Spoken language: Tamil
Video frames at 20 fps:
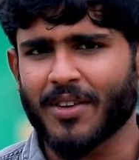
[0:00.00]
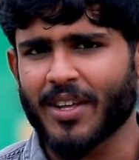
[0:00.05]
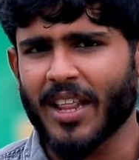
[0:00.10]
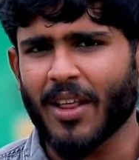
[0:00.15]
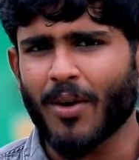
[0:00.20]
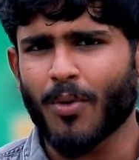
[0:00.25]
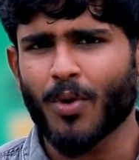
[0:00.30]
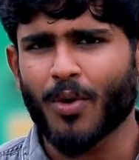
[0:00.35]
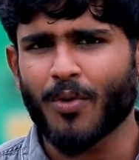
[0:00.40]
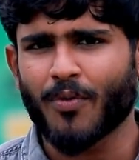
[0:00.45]

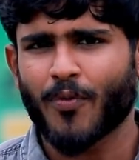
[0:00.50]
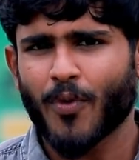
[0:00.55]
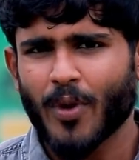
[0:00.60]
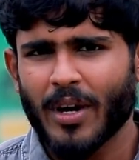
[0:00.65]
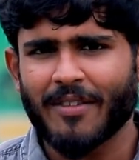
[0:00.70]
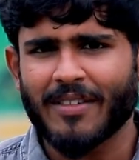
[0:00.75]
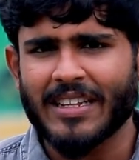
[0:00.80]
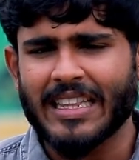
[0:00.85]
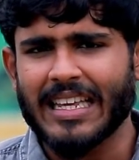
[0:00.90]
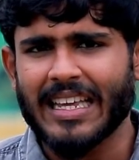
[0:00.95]
ஏதாவது ஒரு
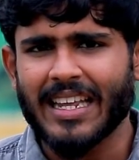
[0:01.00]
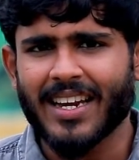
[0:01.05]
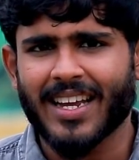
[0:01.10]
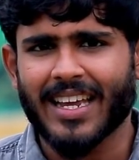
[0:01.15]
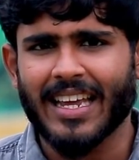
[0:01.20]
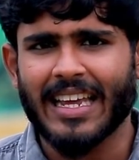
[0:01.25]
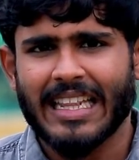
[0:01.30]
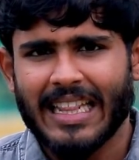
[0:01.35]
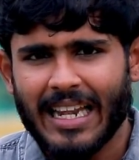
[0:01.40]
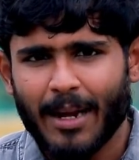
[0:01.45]
ஃபுட் வந்து
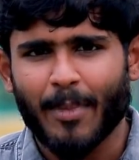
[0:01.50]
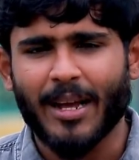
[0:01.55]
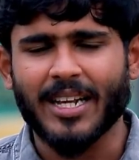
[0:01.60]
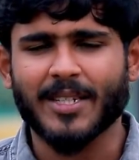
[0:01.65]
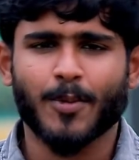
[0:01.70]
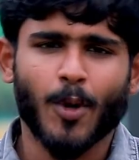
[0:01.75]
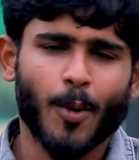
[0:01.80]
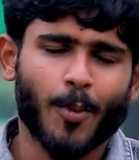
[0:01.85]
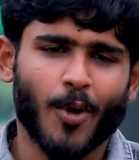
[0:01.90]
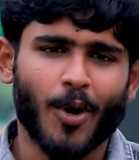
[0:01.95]
இருக்குது இது நம்ம
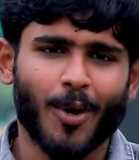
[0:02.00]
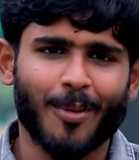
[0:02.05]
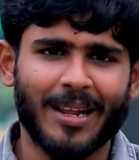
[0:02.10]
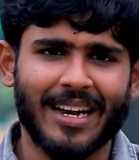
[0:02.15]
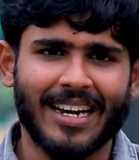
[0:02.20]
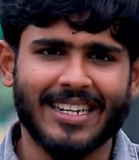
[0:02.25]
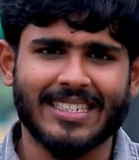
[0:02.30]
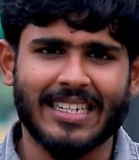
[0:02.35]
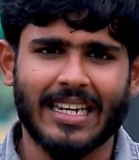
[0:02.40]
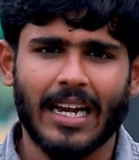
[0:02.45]
எக்ஸ்ப்ளோர் பண்ணணும்
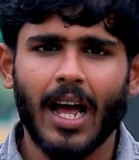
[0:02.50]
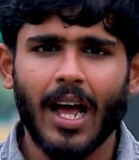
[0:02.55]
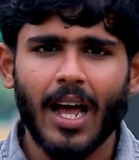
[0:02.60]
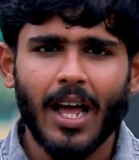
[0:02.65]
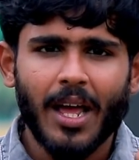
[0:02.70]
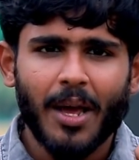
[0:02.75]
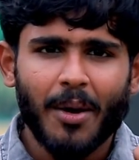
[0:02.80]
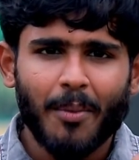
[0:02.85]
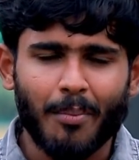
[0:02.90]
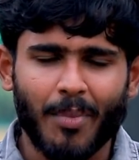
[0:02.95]
அப்படின்னு நினச்சிங்கன்னா
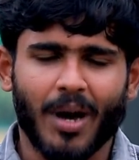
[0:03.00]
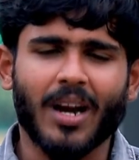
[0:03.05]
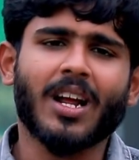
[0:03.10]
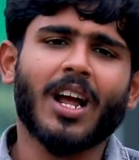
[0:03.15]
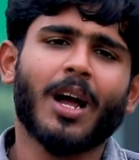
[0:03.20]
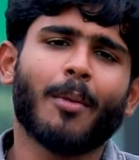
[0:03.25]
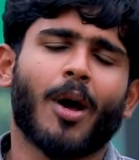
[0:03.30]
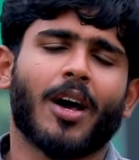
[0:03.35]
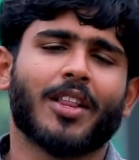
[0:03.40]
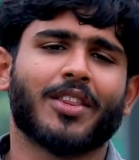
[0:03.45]

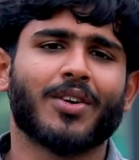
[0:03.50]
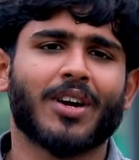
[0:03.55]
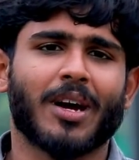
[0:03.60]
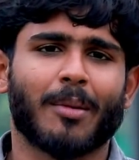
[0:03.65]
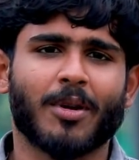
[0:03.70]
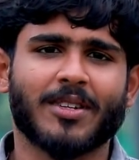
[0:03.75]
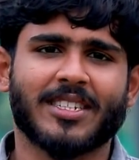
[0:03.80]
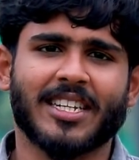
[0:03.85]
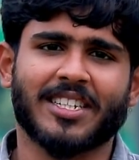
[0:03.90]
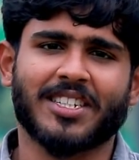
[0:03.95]
மறக்காமல் அதையும்
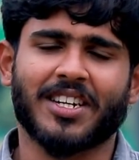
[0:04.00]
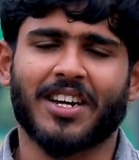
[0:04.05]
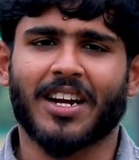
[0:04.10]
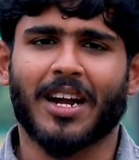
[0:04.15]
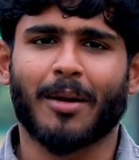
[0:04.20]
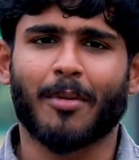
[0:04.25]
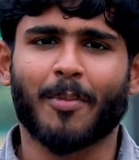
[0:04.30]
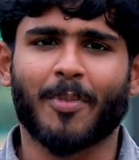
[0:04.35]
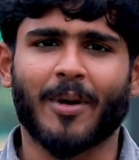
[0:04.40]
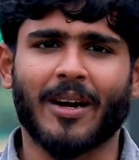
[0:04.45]
கமெண்ட்
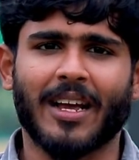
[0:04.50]
செக்ஷனில் கமெண்ட்